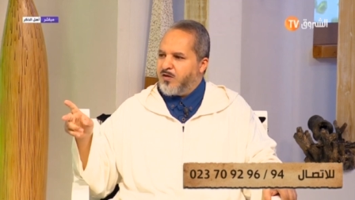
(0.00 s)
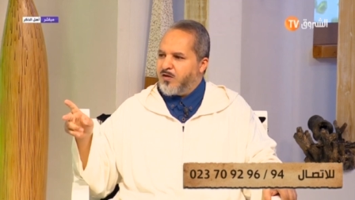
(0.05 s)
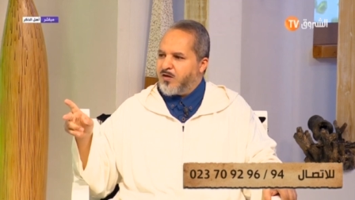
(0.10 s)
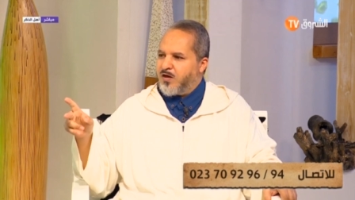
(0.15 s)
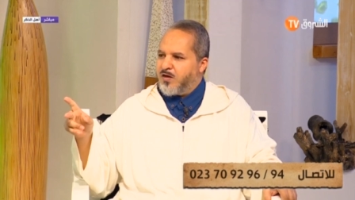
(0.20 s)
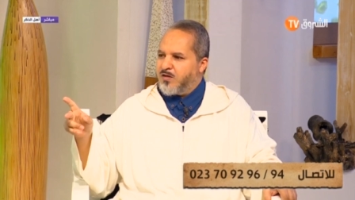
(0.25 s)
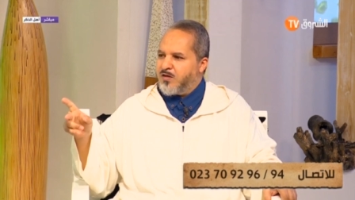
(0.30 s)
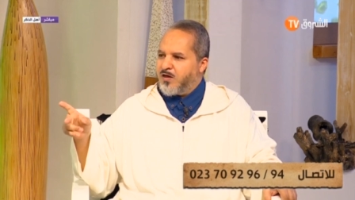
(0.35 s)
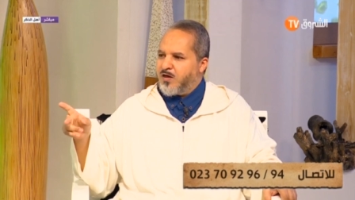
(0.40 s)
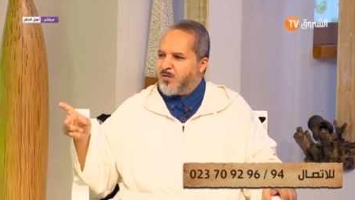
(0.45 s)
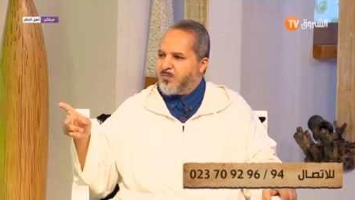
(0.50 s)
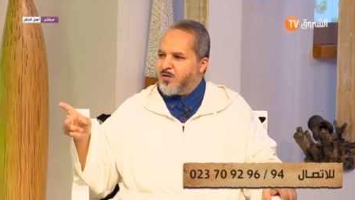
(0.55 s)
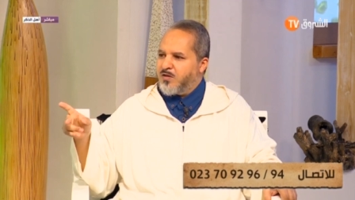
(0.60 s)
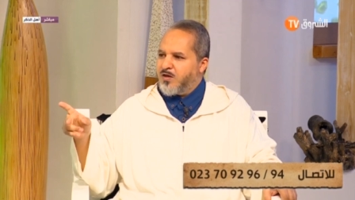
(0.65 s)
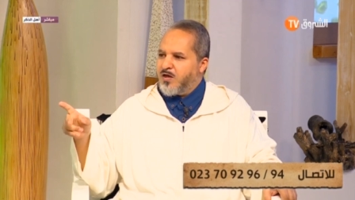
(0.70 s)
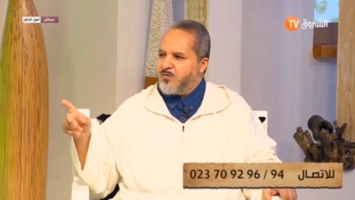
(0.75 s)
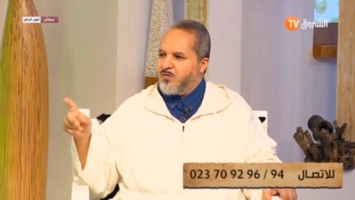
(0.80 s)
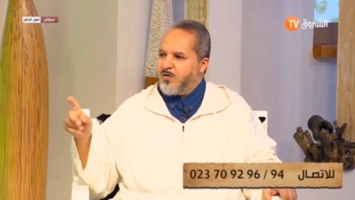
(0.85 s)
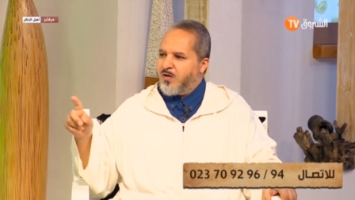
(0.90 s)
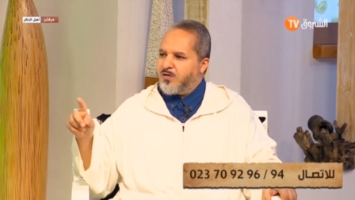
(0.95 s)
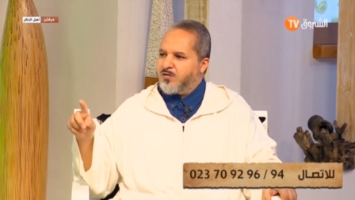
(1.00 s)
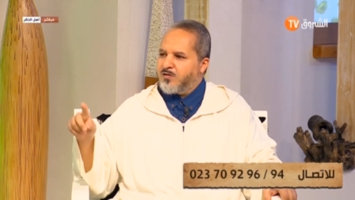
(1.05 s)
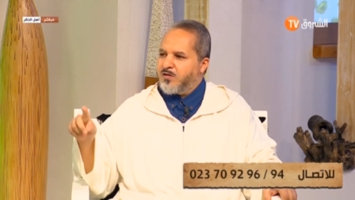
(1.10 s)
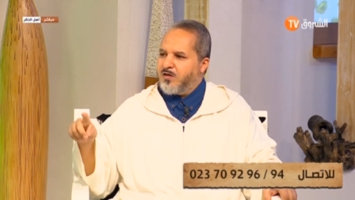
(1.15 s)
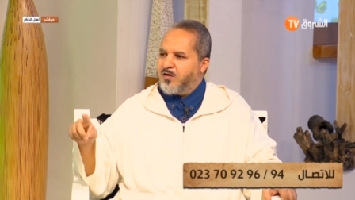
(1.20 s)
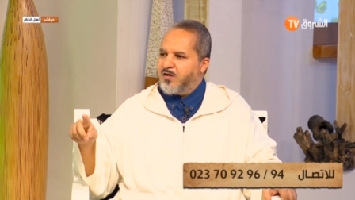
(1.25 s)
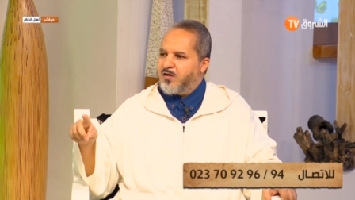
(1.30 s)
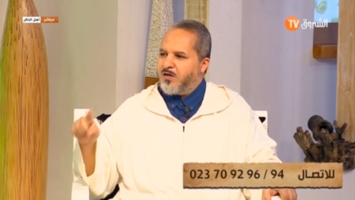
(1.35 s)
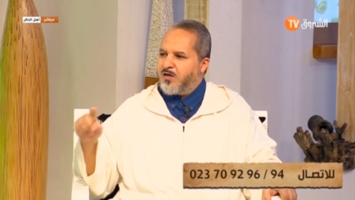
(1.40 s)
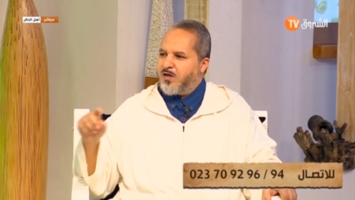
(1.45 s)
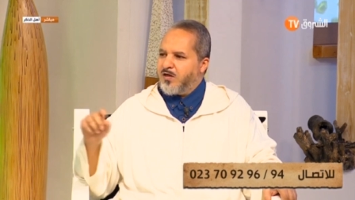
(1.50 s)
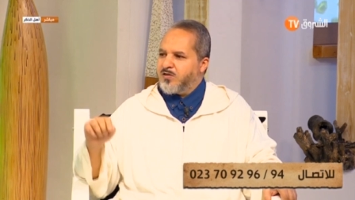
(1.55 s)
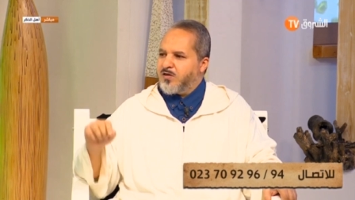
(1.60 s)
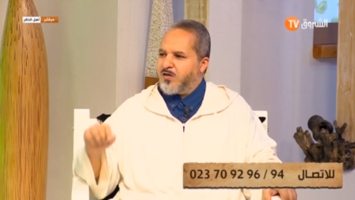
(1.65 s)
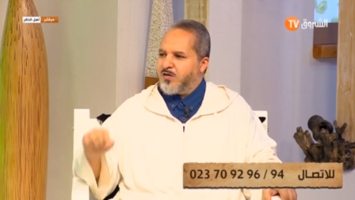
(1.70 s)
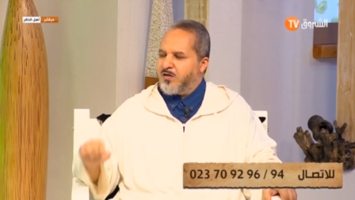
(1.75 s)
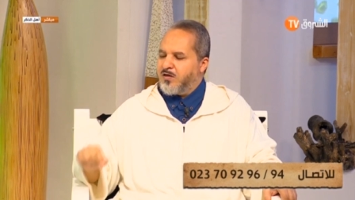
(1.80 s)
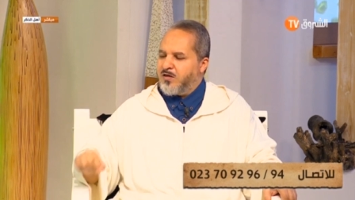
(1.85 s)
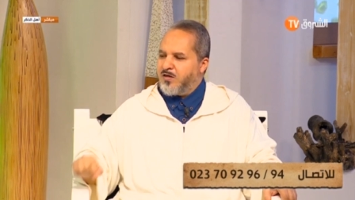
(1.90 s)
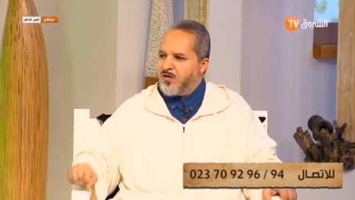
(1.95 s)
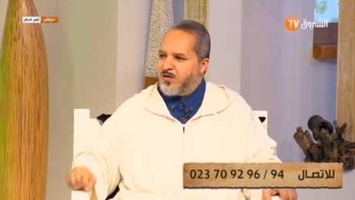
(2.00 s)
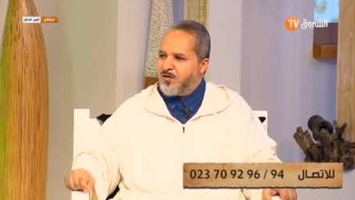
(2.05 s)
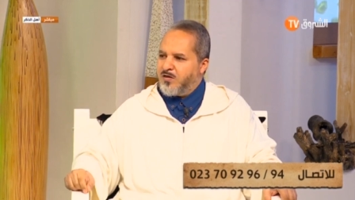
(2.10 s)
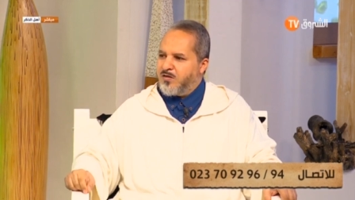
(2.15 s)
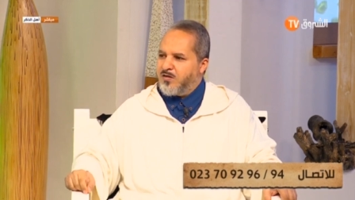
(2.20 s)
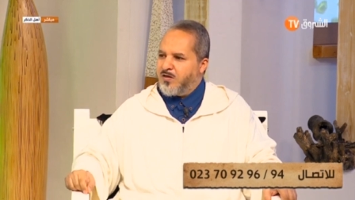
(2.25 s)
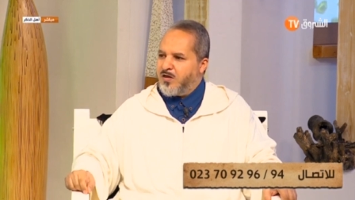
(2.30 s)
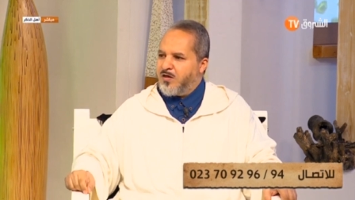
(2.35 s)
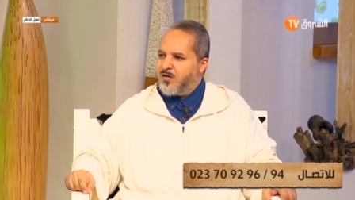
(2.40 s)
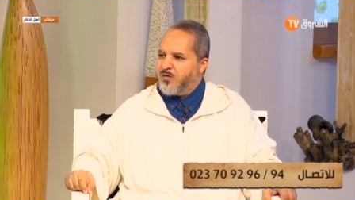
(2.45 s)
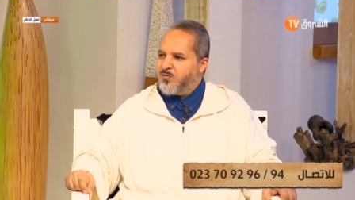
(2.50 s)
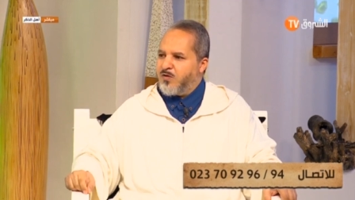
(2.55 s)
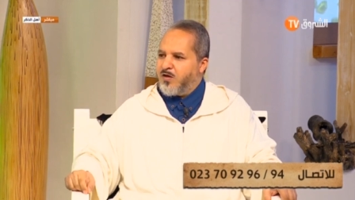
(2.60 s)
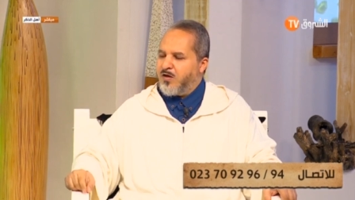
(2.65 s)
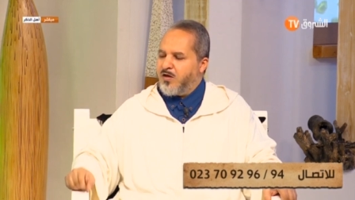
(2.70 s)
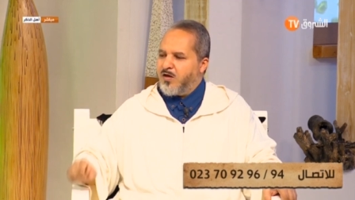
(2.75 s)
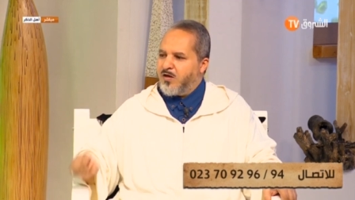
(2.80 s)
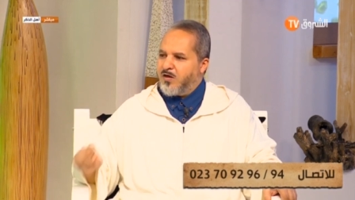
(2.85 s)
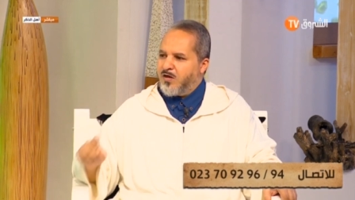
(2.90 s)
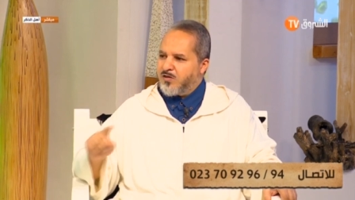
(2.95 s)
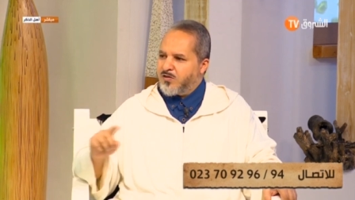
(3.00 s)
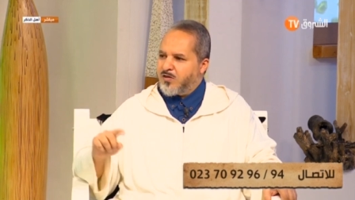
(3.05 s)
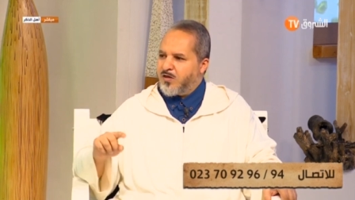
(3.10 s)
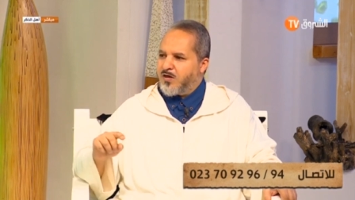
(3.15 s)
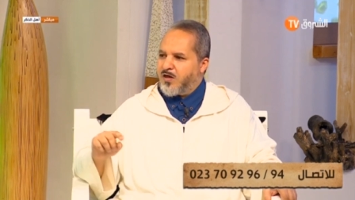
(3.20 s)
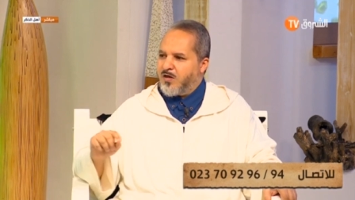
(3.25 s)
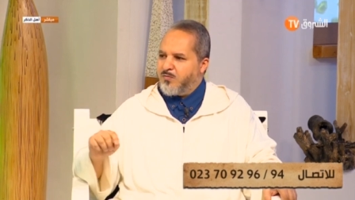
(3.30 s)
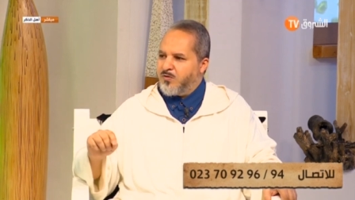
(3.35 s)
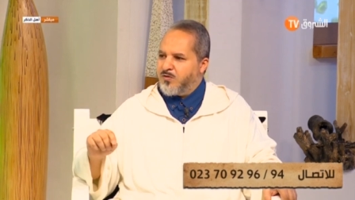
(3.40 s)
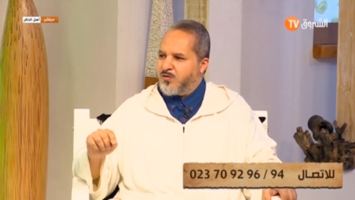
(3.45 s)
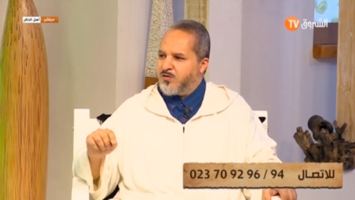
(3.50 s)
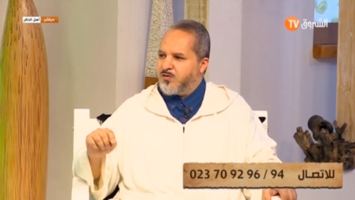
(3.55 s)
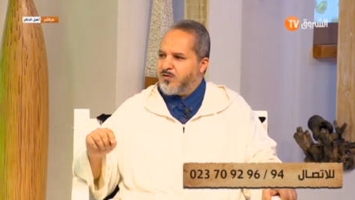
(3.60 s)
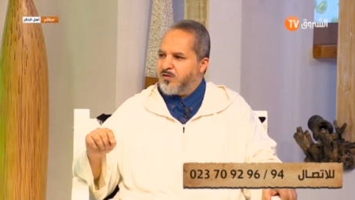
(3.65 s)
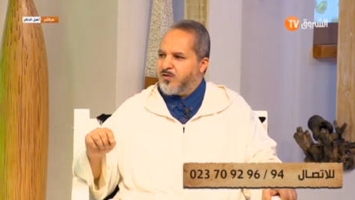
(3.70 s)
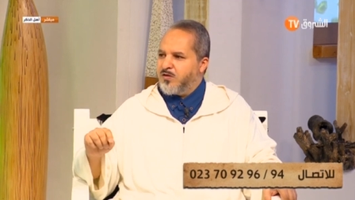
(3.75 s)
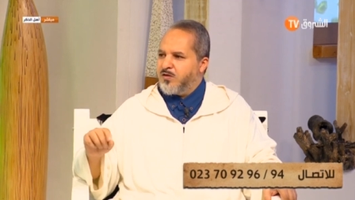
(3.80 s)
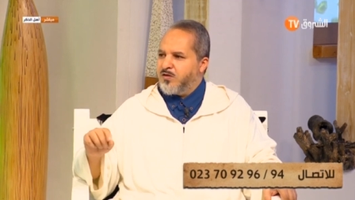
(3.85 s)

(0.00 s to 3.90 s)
القضاء رمضان ويحصل أجر الاثنين وأجر الخميس